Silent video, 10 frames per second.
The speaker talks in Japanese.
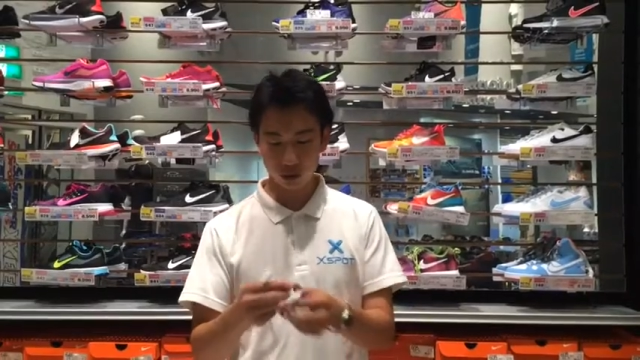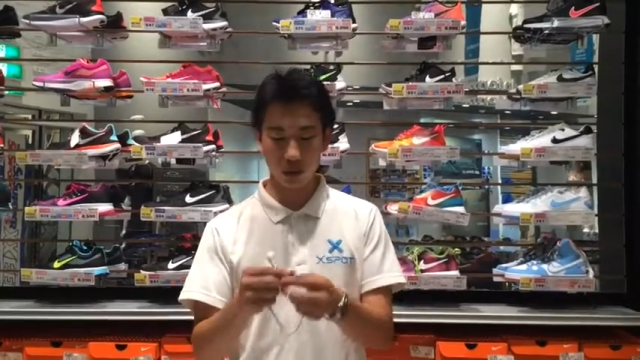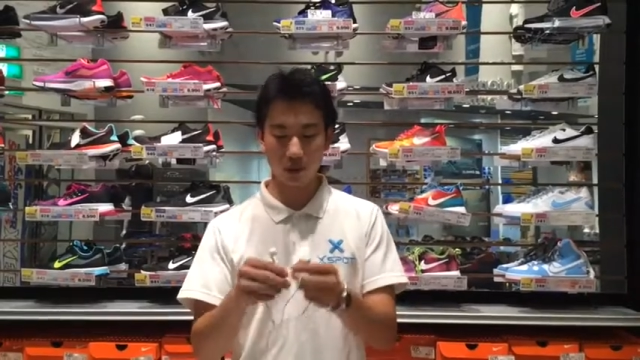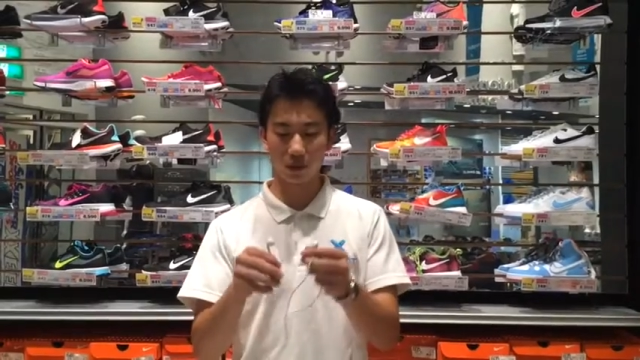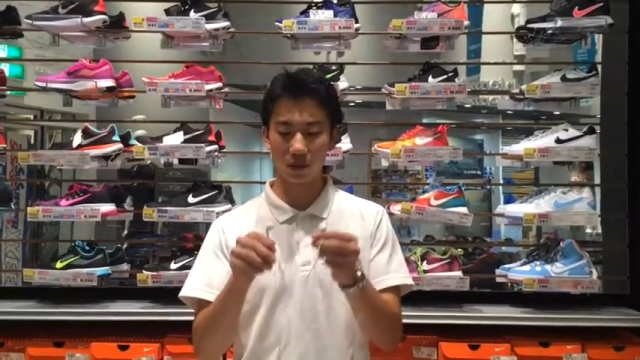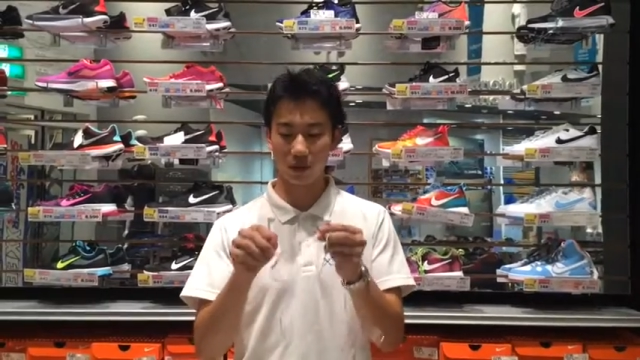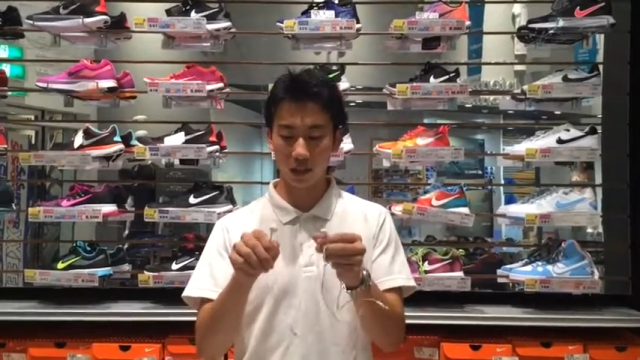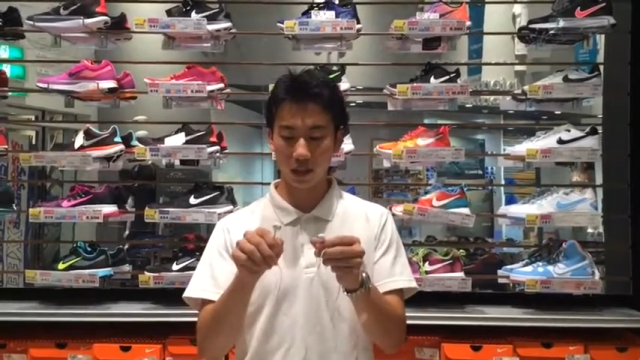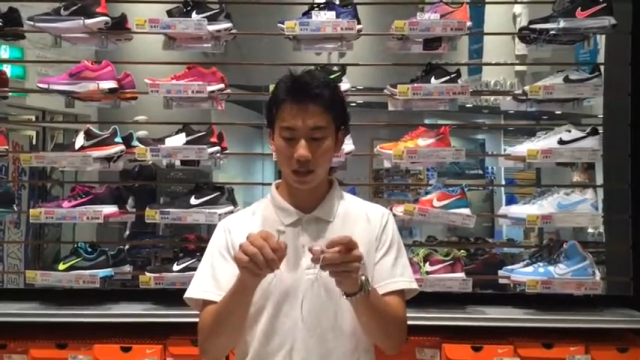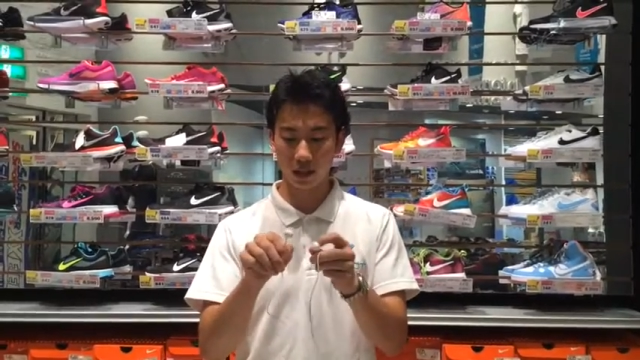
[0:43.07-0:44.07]
ういうイヤホンです
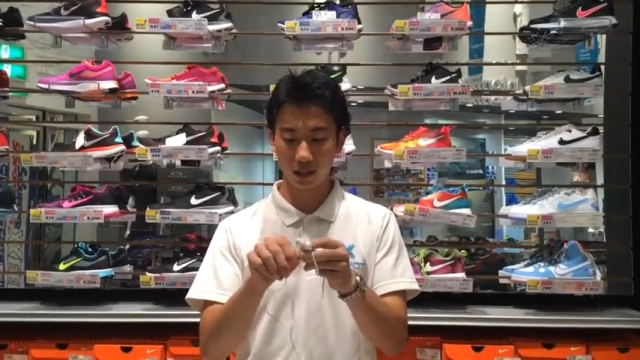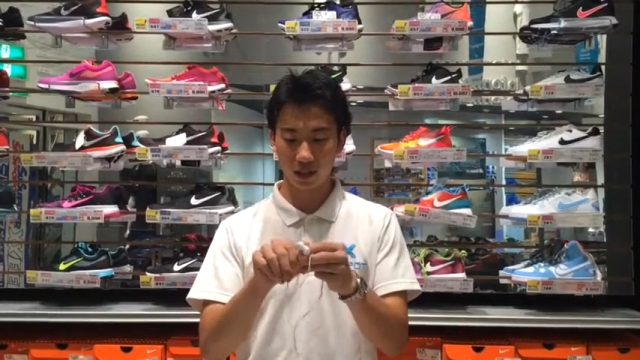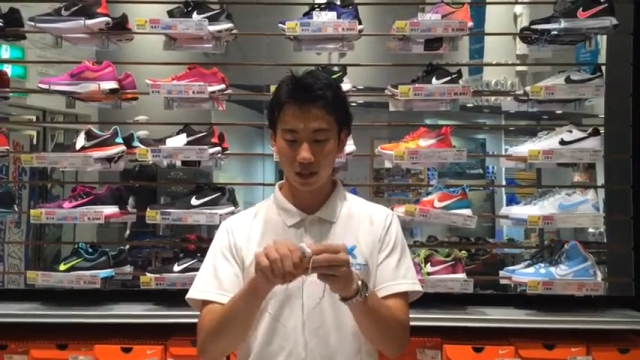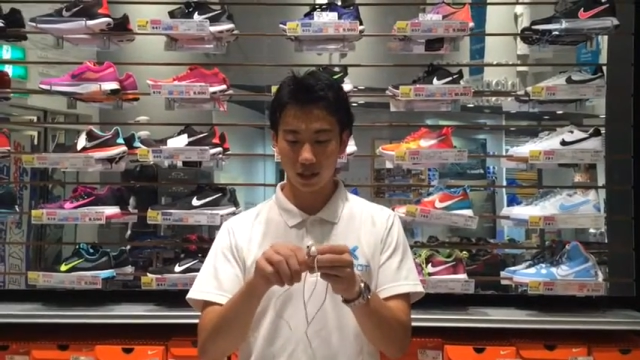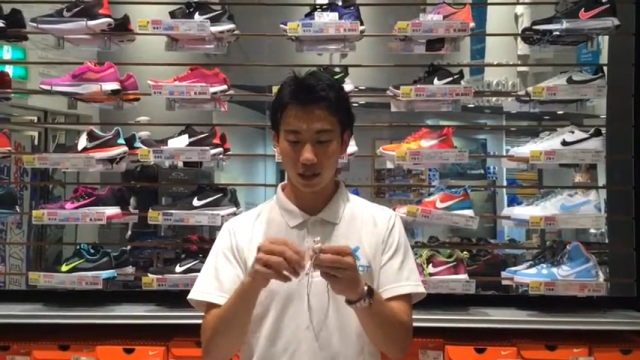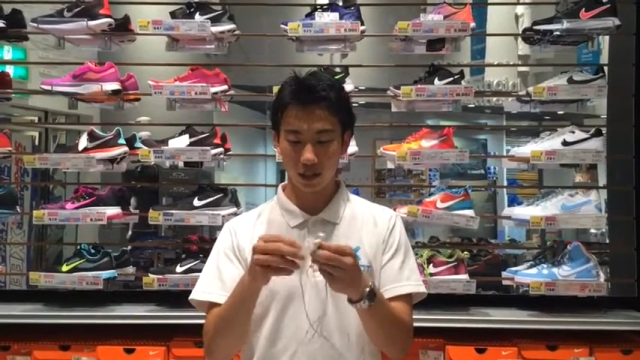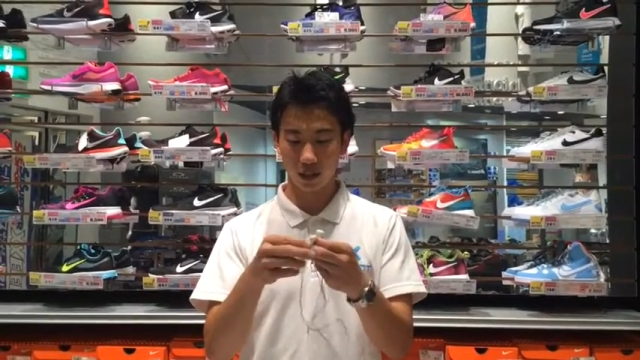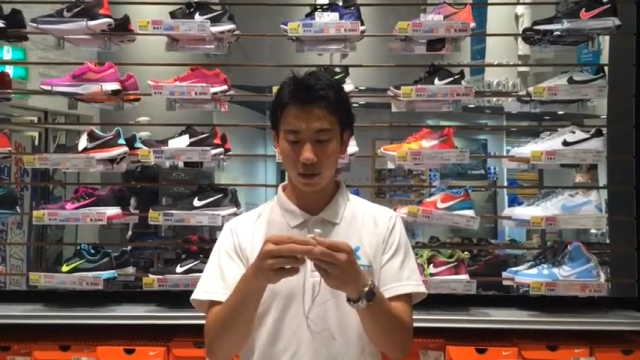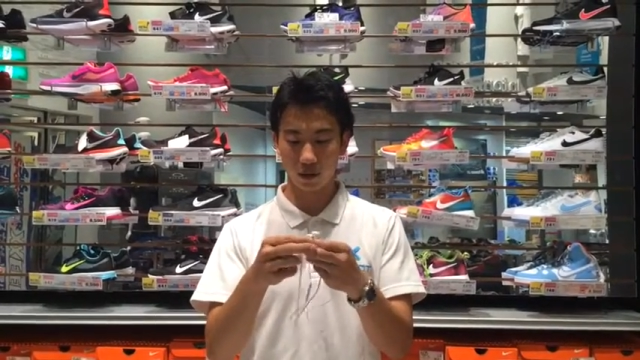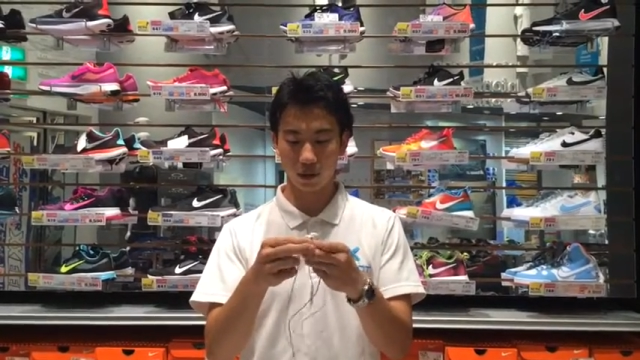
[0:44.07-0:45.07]
ね、
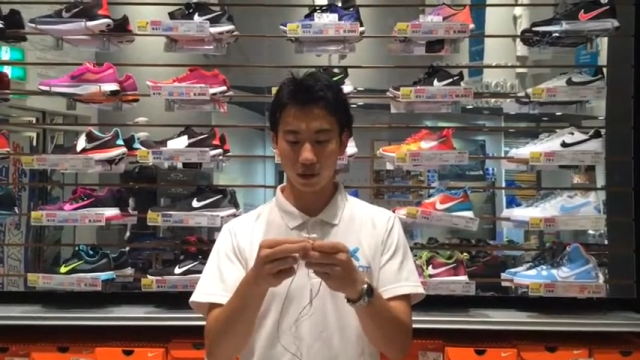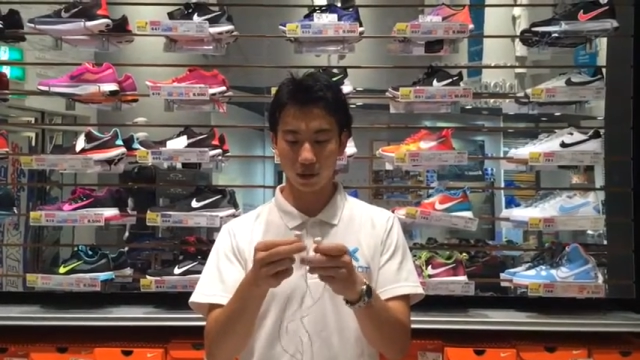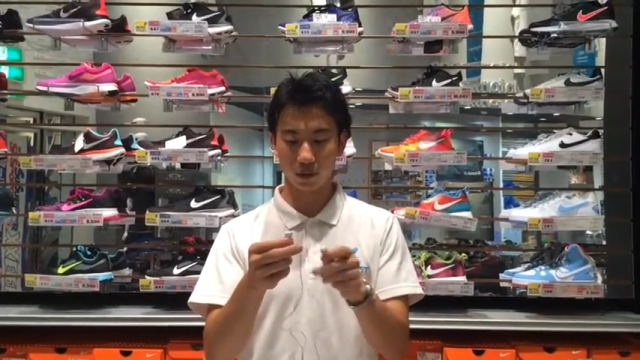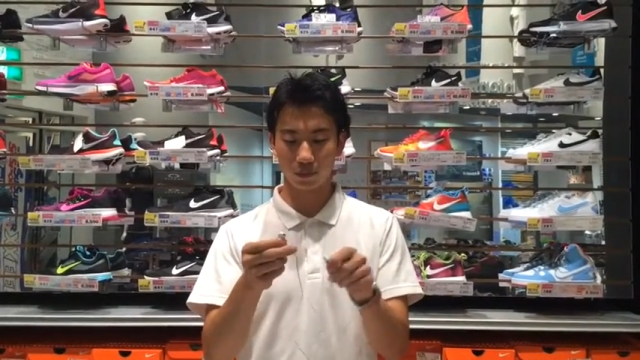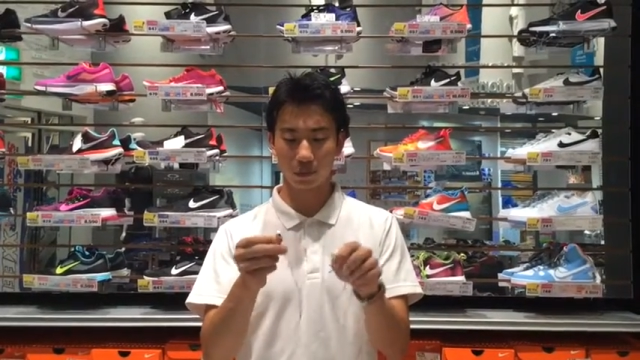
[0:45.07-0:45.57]
えー、こういう、